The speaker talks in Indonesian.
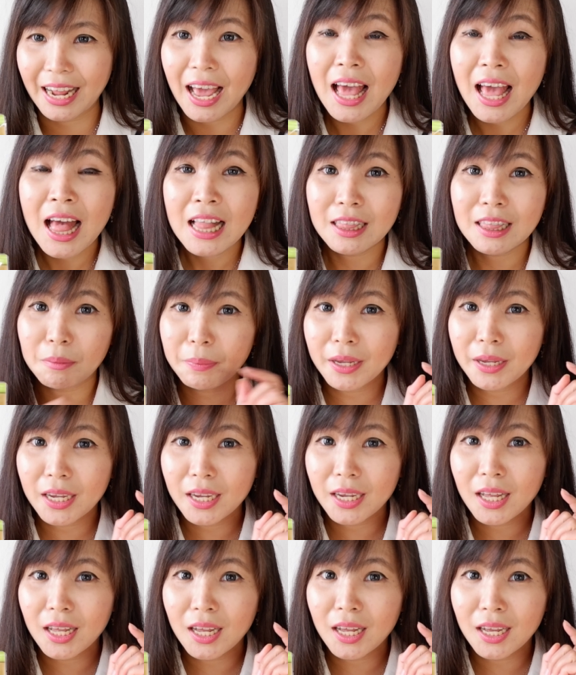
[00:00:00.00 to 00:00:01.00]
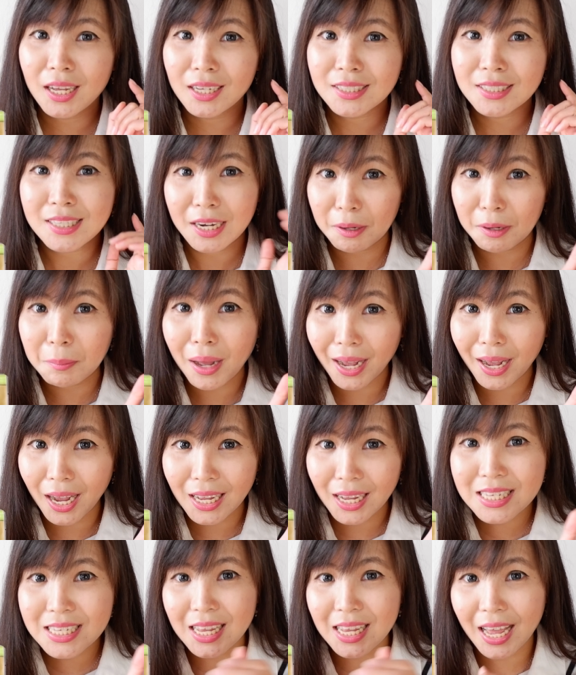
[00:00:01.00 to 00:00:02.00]
Nah, tapi uh, senang
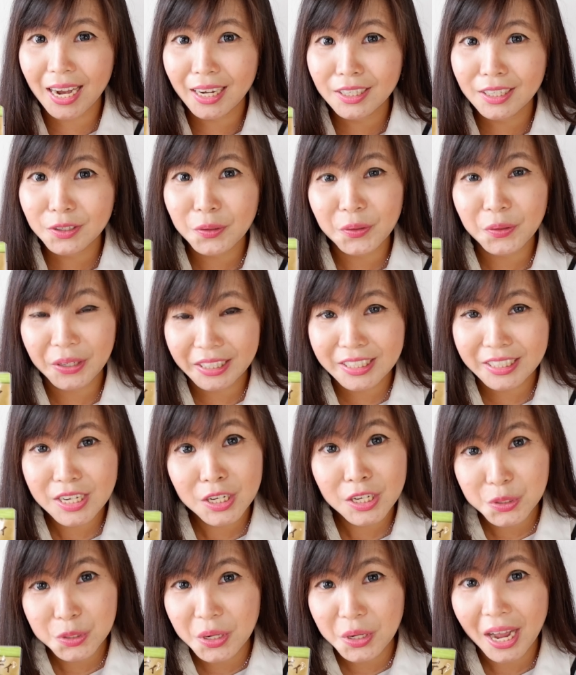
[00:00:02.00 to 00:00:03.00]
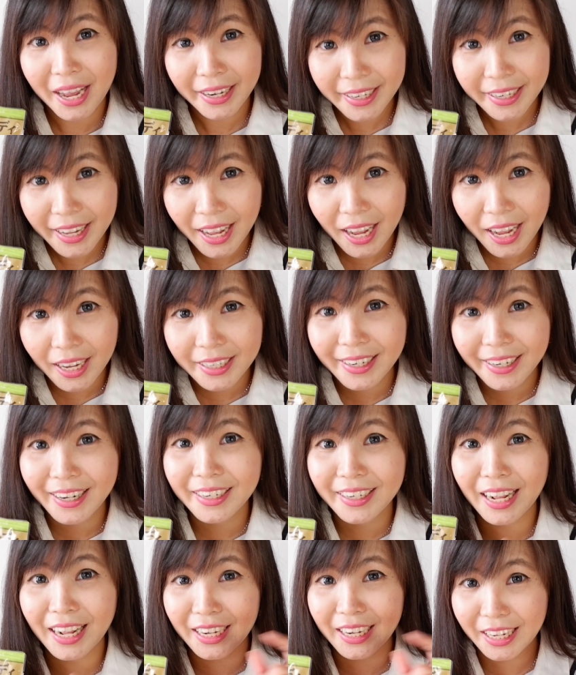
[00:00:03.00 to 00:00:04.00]
banget sekarang di Indonesia juga ada
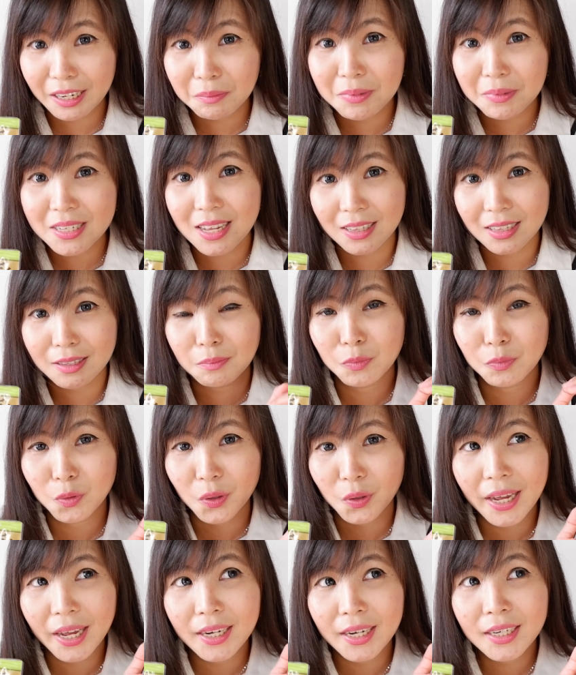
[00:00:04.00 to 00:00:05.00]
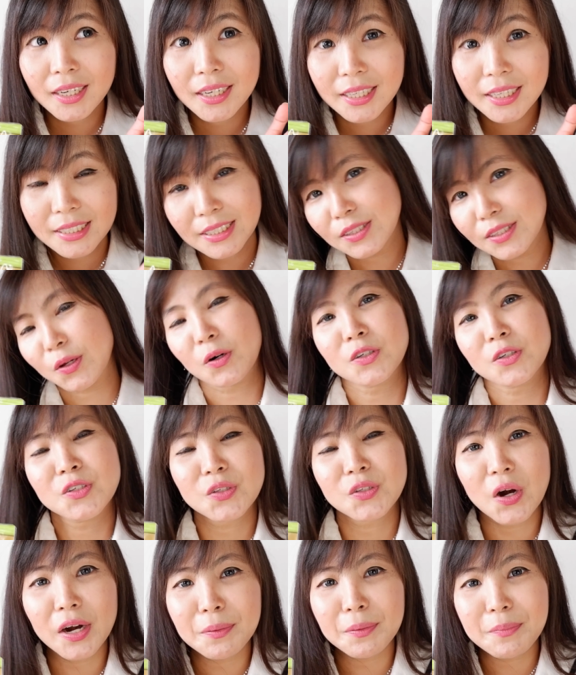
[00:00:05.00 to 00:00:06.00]
dan kalian bisa temukan di
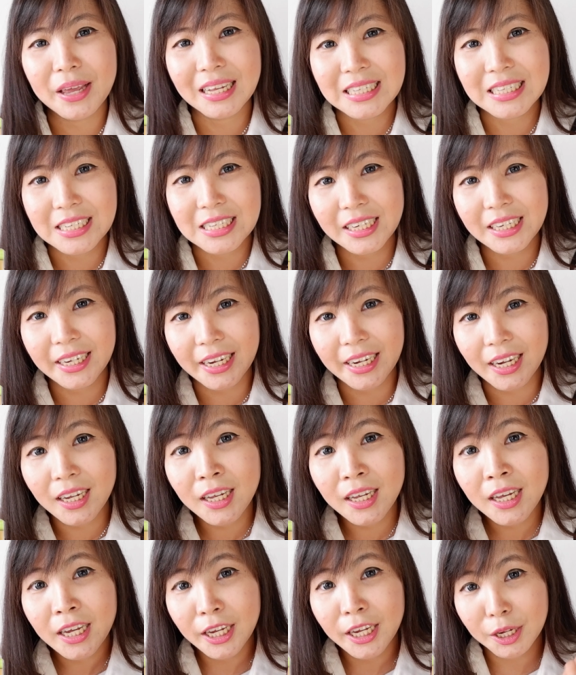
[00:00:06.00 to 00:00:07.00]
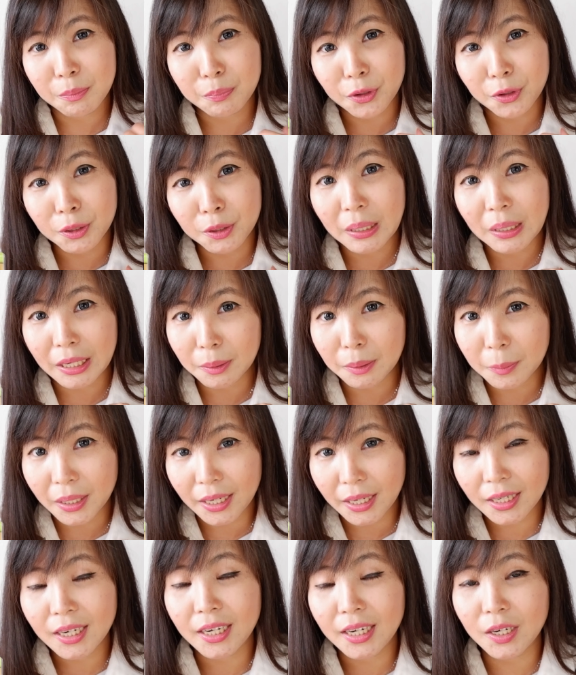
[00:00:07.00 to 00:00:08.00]
store-store biasanya yang impor
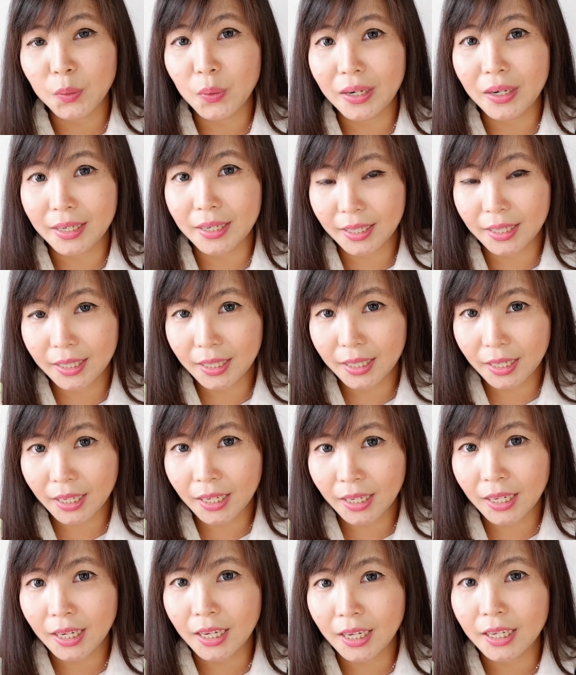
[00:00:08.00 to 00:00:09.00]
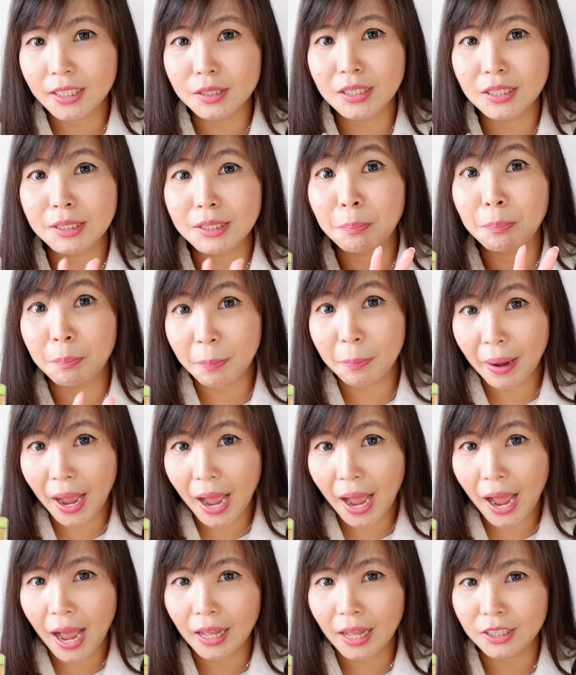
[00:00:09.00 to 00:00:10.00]
barang-barang dari luar negeri,
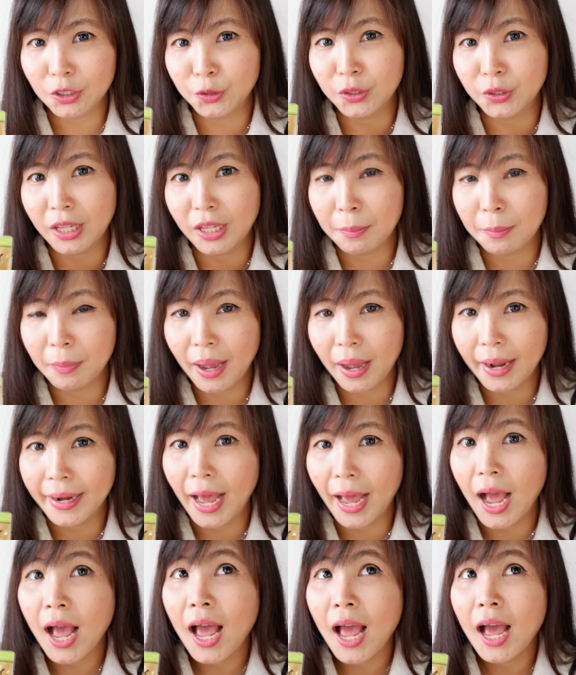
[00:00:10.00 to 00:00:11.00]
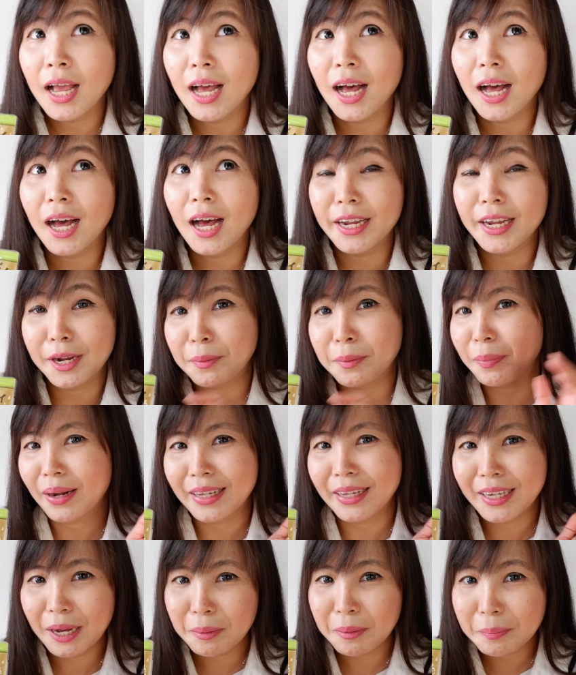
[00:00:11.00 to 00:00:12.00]
Jepang terutama. Nah, uh, yang
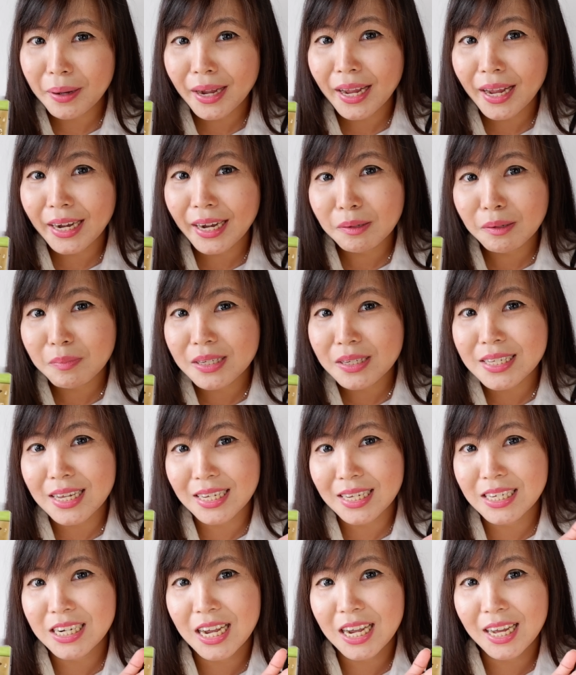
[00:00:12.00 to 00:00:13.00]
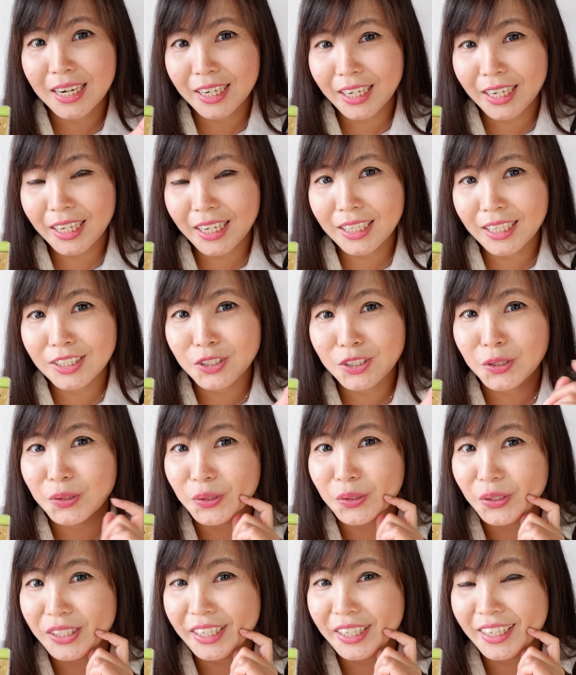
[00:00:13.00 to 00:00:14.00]
paling gampang kalian bisa cari
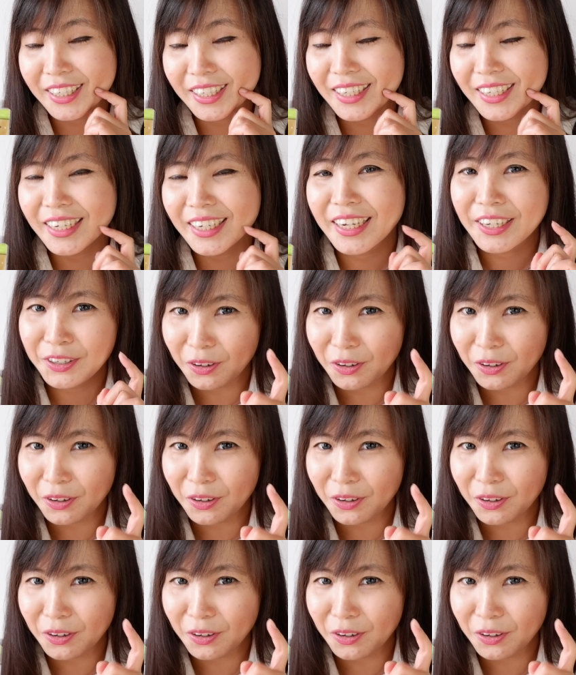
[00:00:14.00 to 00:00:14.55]
contohnya di